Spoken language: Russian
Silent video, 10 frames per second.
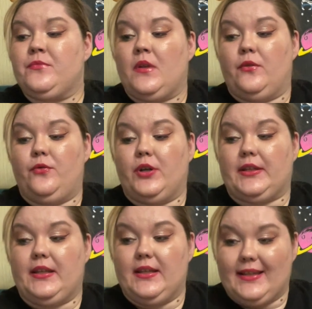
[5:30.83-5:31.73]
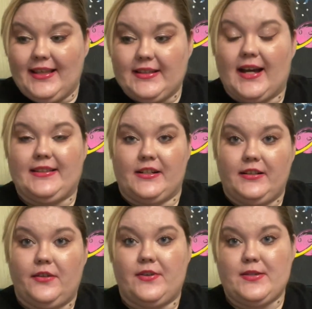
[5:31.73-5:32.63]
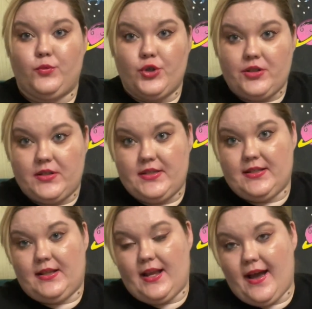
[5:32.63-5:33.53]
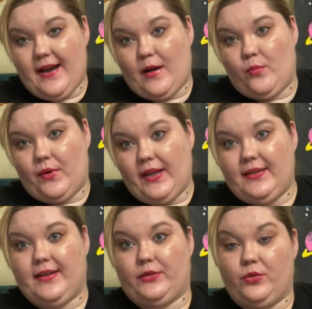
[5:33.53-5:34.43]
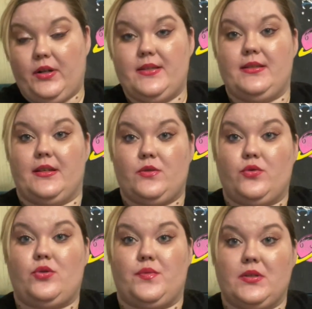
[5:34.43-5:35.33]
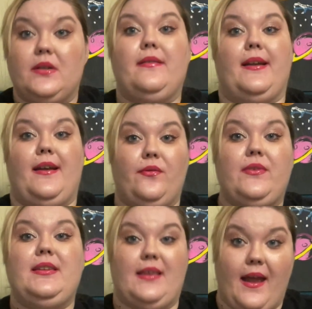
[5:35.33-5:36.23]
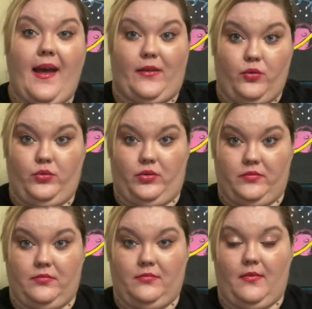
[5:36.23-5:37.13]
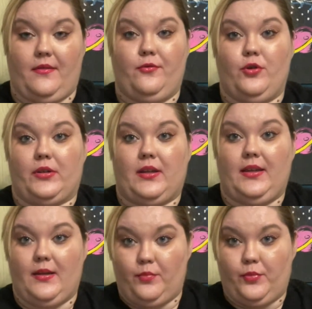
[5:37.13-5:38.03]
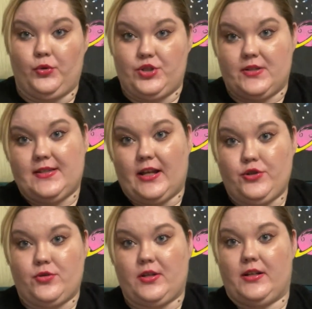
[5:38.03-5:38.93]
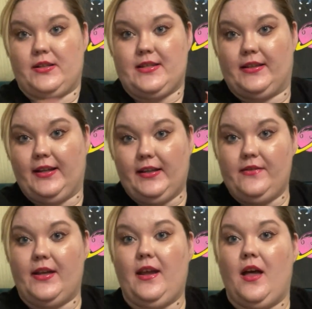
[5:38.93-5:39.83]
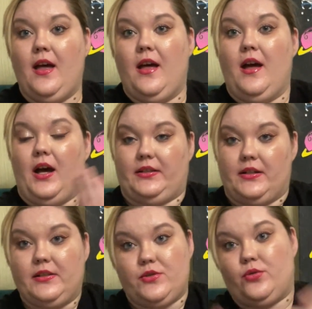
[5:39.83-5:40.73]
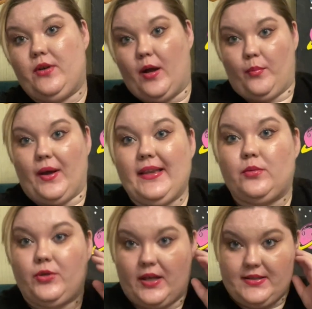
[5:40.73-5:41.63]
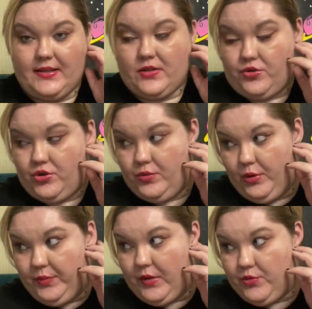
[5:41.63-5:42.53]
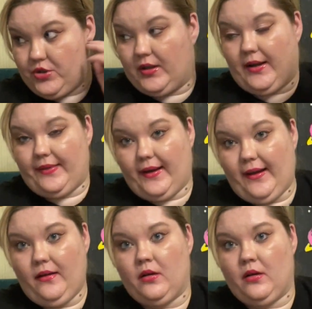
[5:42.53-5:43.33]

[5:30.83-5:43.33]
Вот, и это открыло возможности для компаний, которые 1С, собственно говоря, внедряют. Вот, и получилось так, что закрылась одна дверь, открылась другая. Поэтому я 1С очень люблю, потому что она